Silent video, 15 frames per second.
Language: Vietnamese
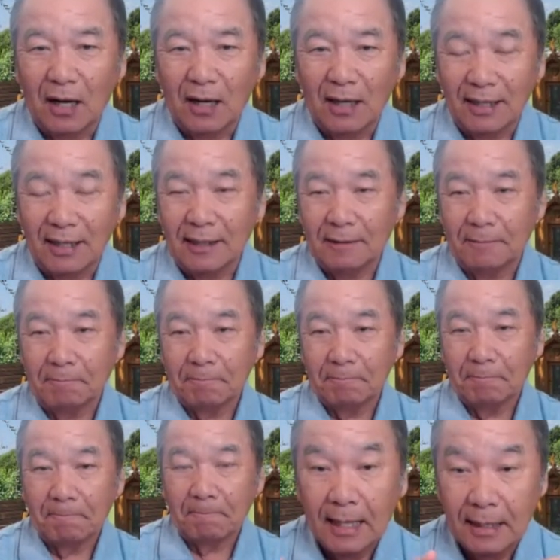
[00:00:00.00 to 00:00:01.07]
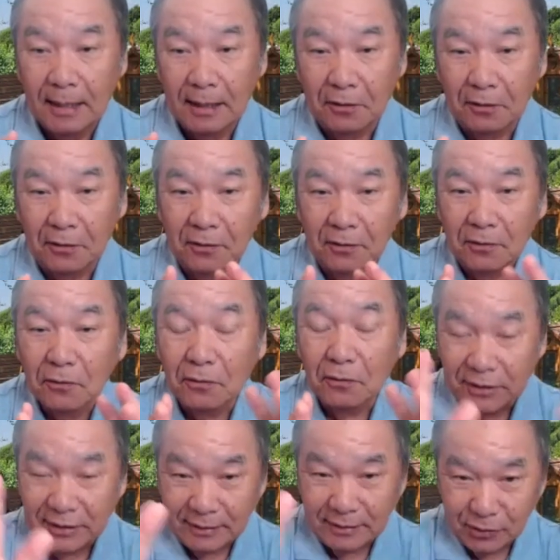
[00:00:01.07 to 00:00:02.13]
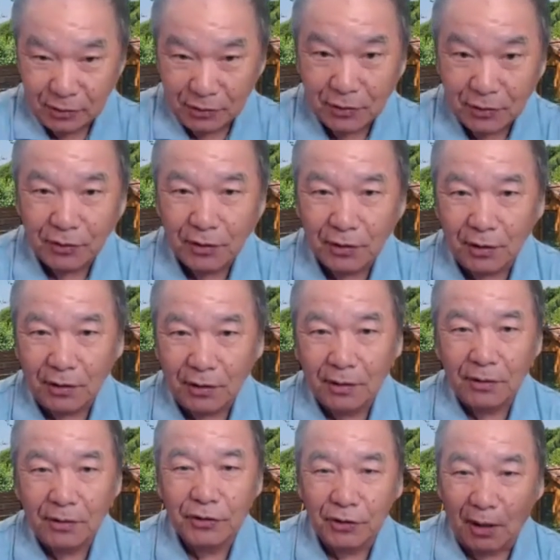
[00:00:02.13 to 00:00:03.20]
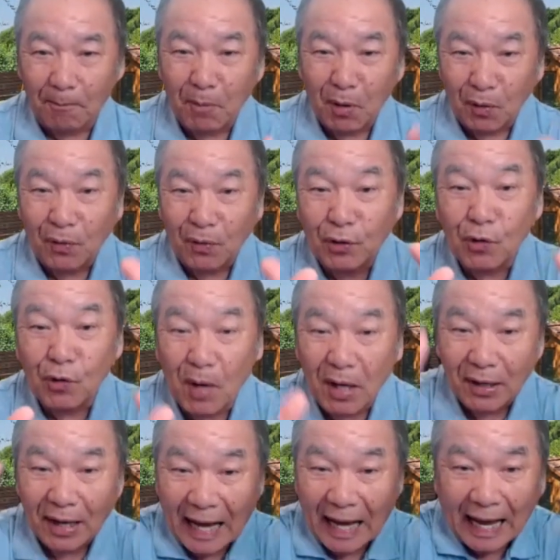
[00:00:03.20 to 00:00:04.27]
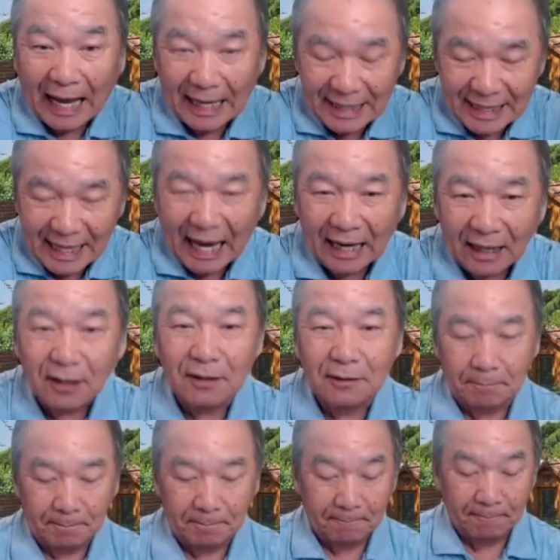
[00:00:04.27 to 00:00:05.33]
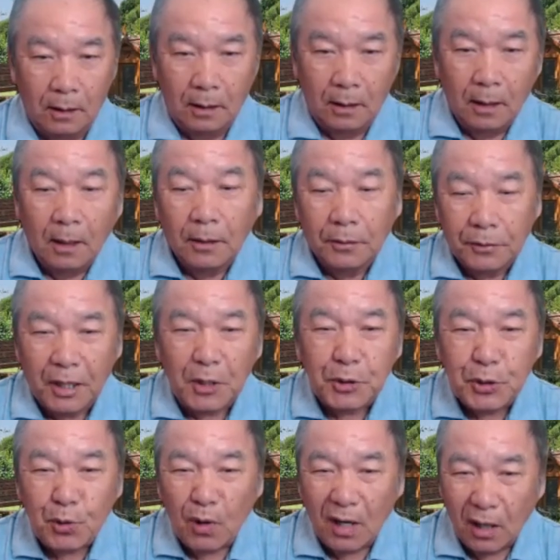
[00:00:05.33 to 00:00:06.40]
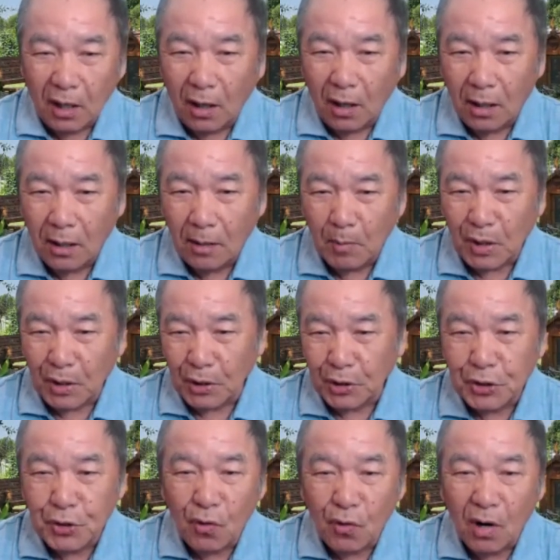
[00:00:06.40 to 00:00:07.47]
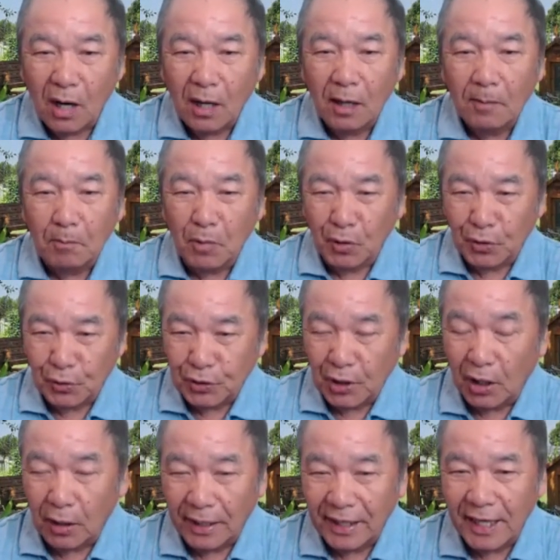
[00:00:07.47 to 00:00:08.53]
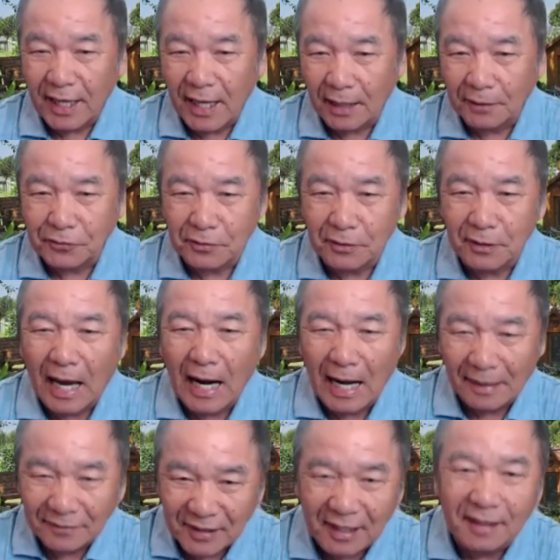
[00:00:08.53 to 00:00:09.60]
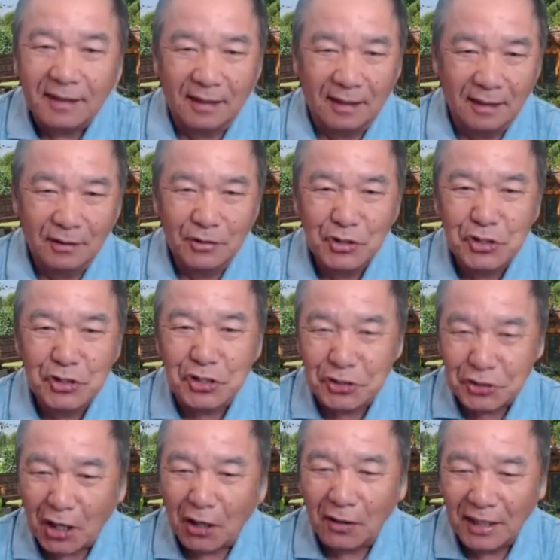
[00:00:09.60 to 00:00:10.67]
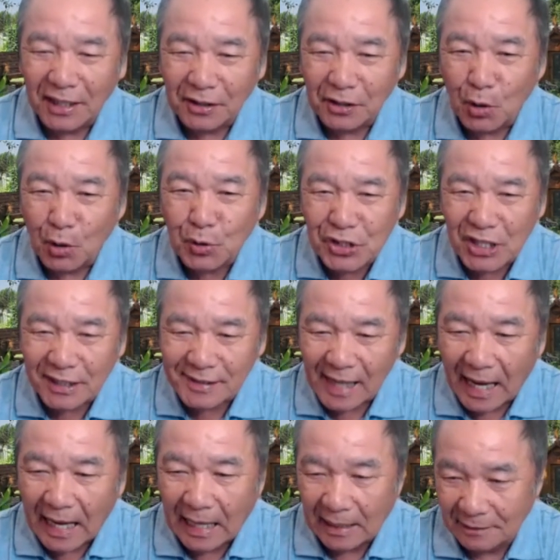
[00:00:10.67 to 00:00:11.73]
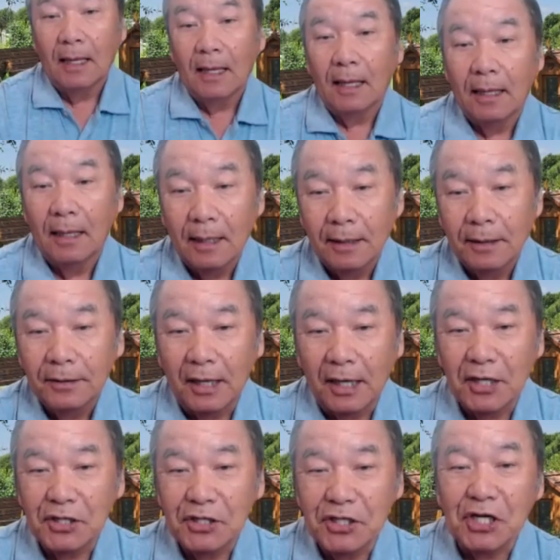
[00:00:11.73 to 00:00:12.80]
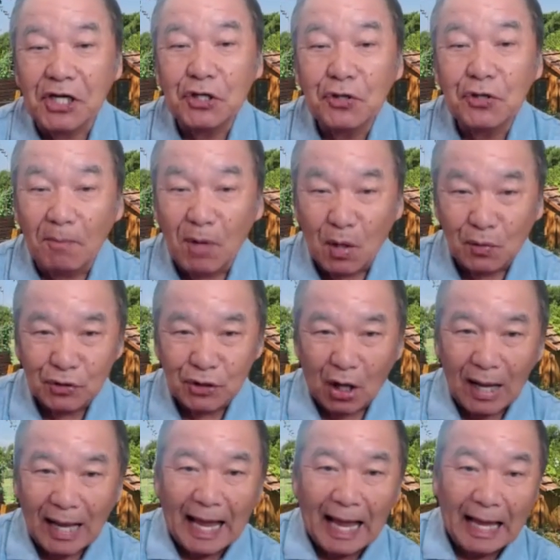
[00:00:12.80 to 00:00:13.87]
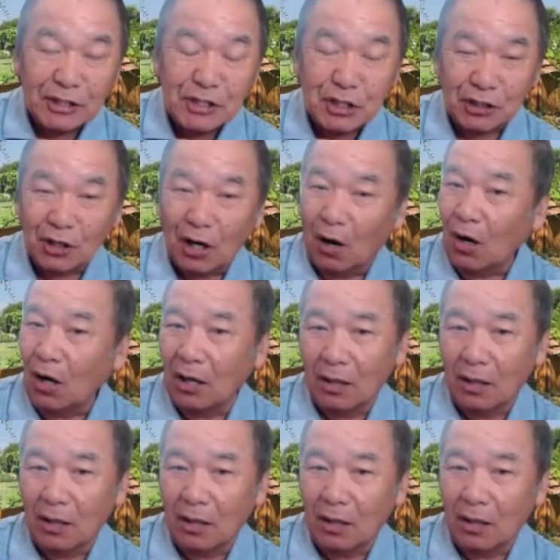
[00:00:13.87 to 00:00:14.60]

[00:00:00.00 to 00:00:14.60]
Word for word: giờ li nữ cụ jambulun ku mo nga ya lo te chua lo mo no chua mo do to de he zu alante chỉ tờ li no lu xie sa te yi so mo to ka chi no